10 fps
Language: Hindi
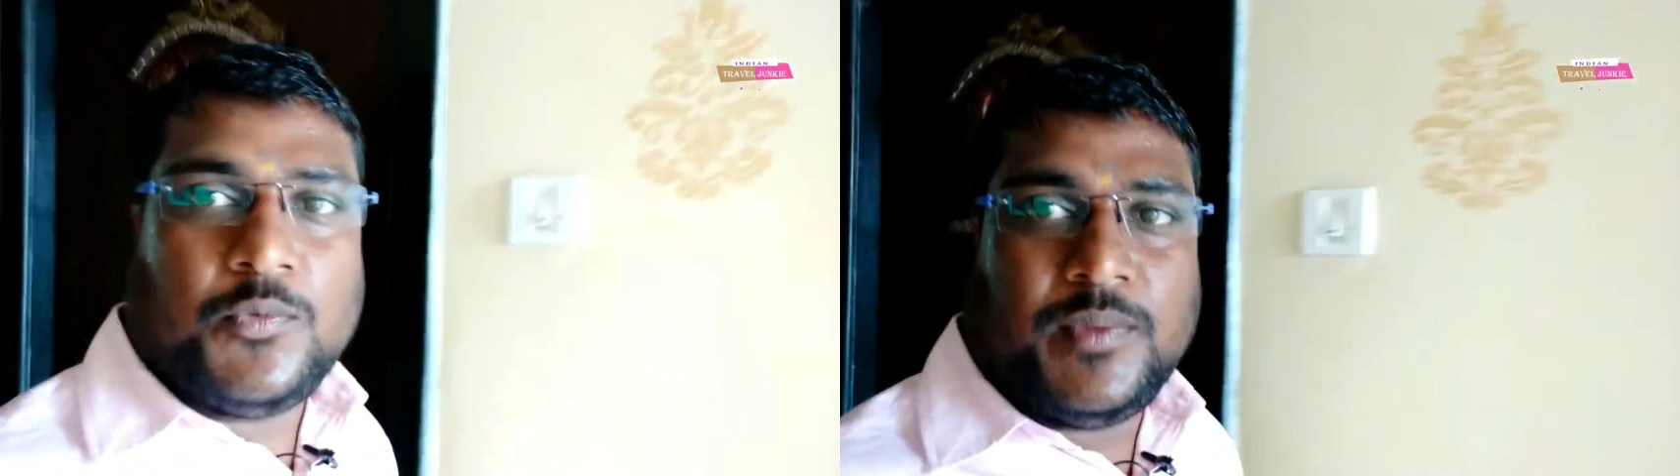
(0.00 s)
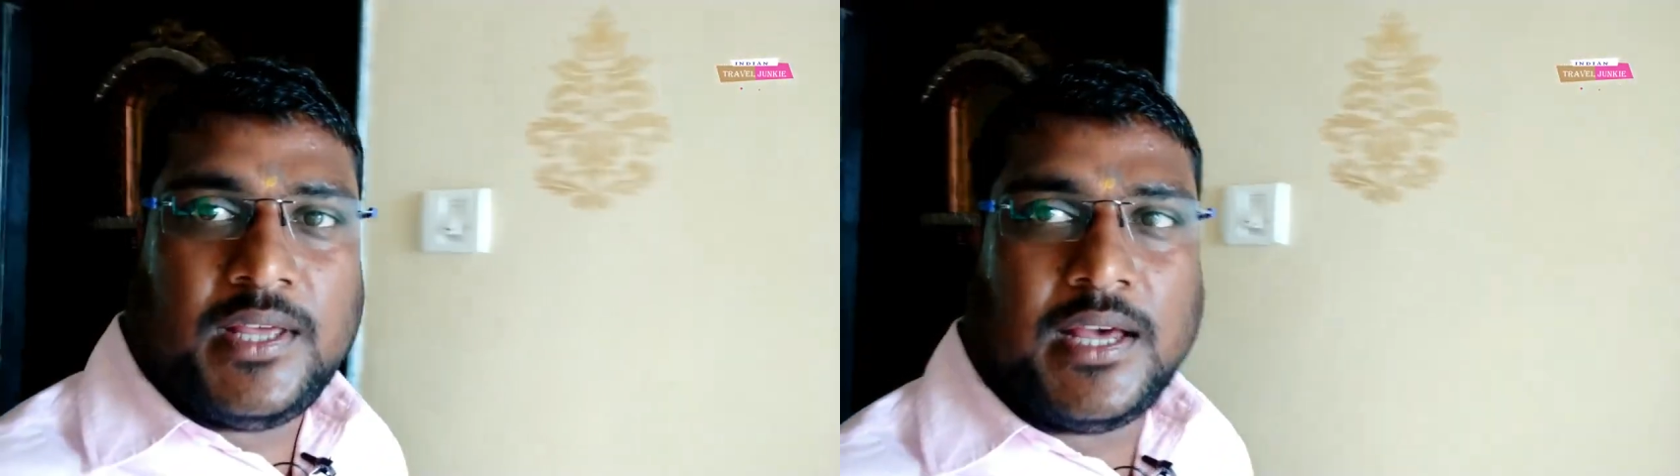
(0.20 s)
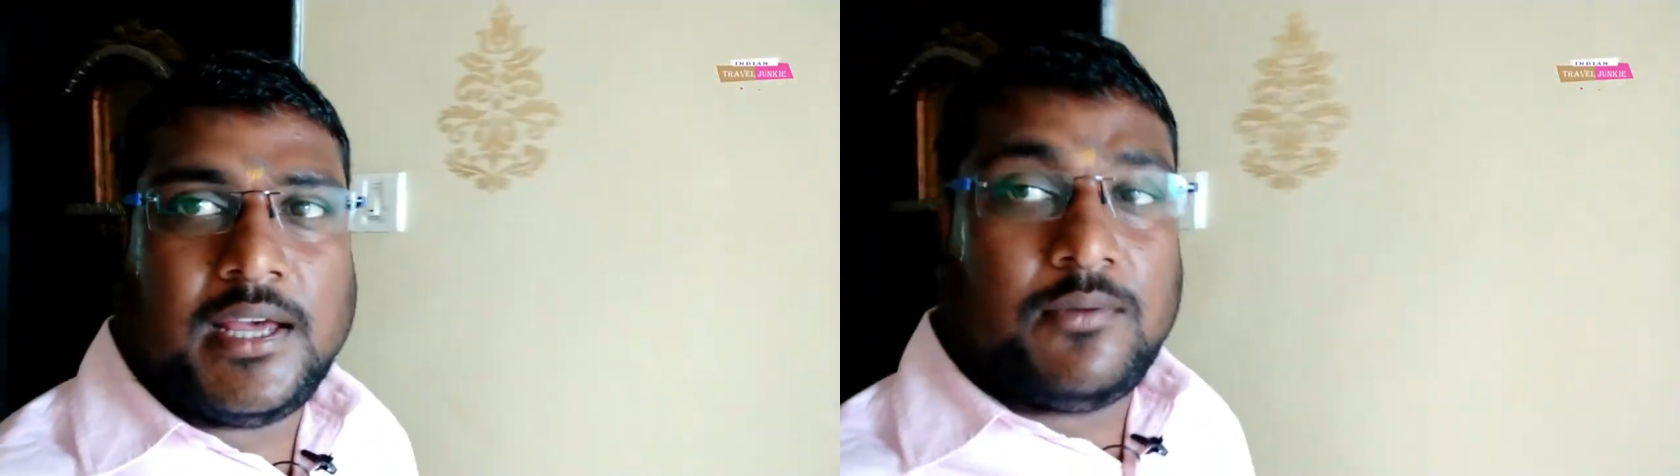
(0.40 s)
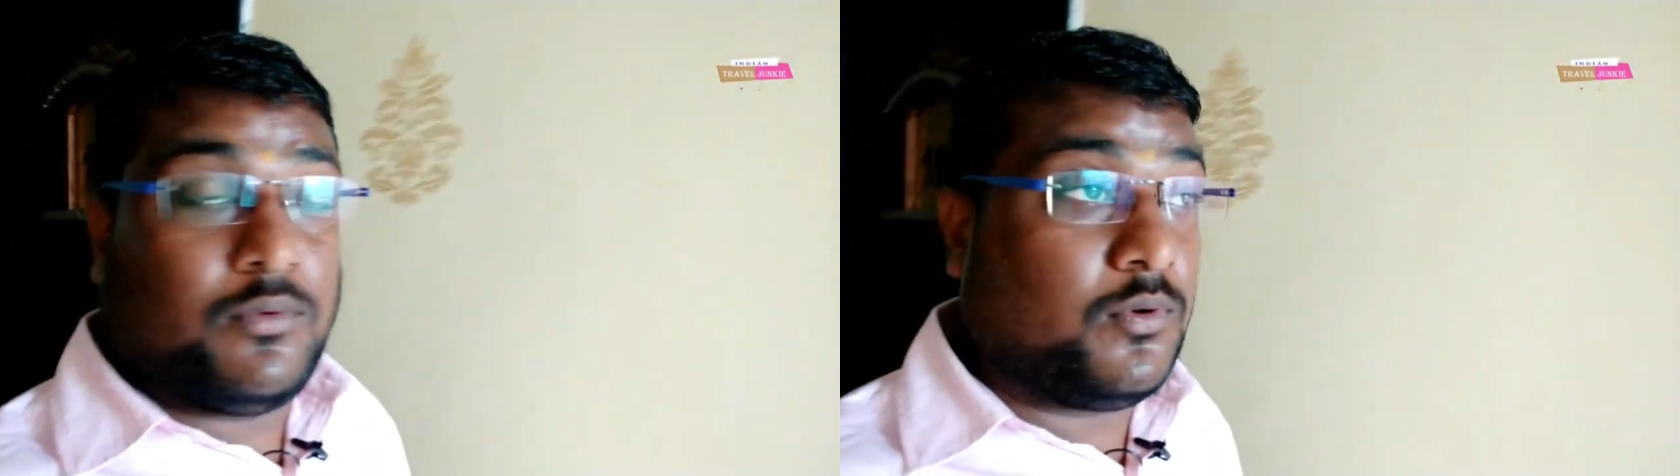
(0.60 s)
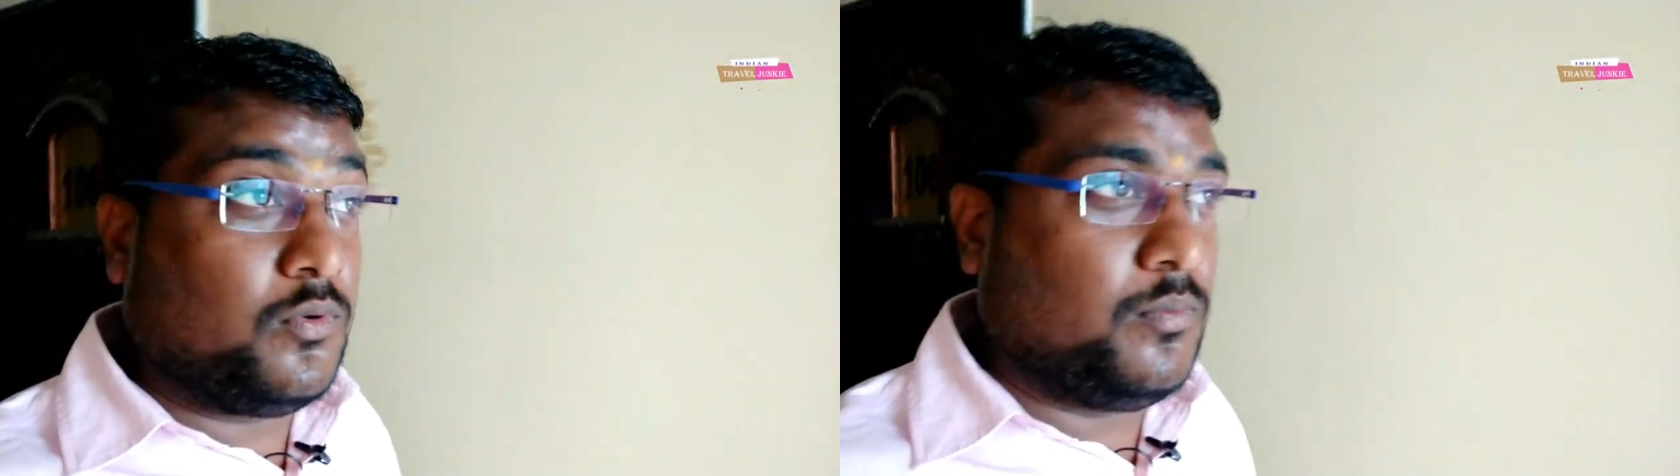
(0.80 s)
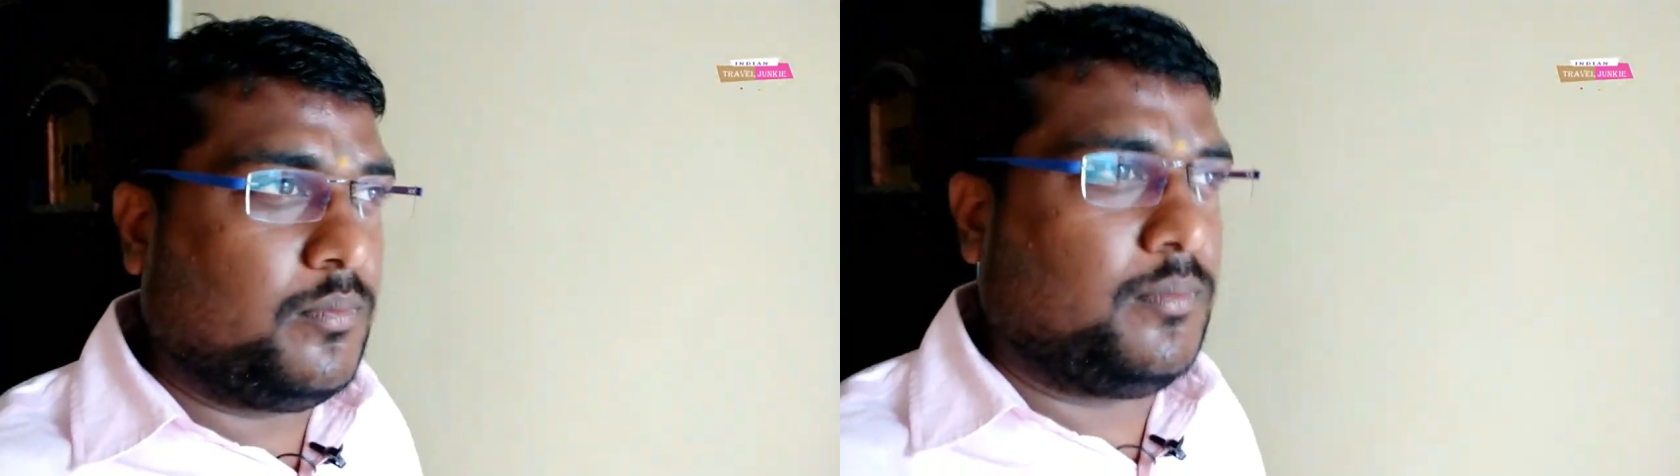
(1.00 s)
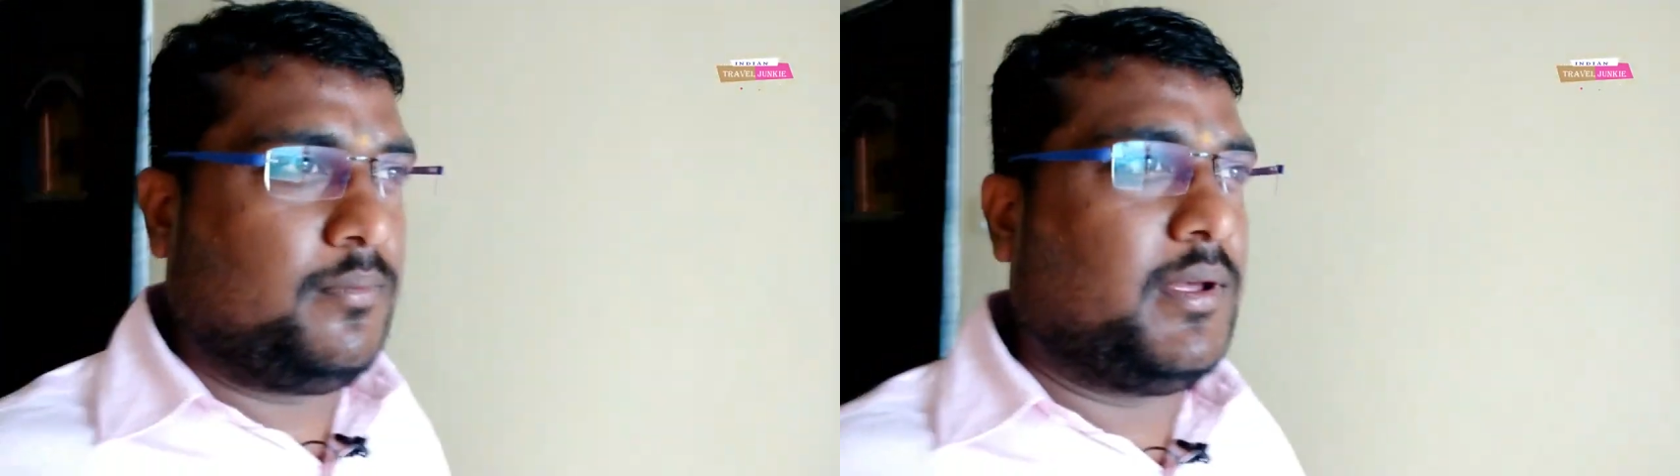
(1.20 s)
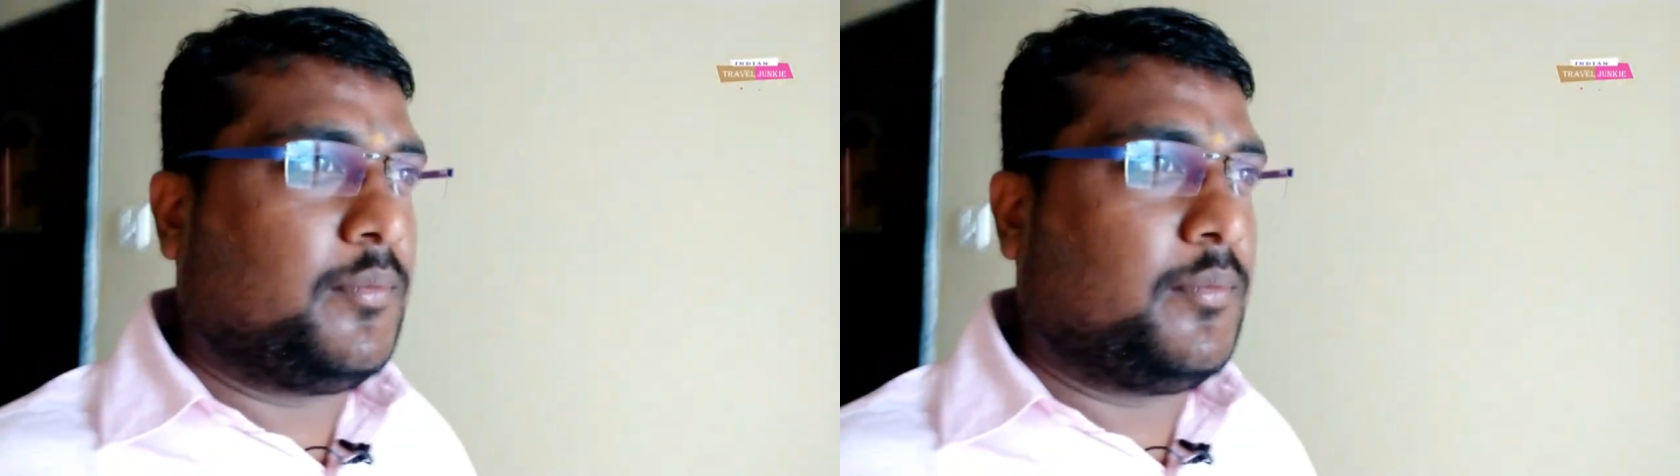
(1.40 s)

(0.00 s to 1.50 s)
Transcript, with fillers: रूम दिया है वो रूम मैं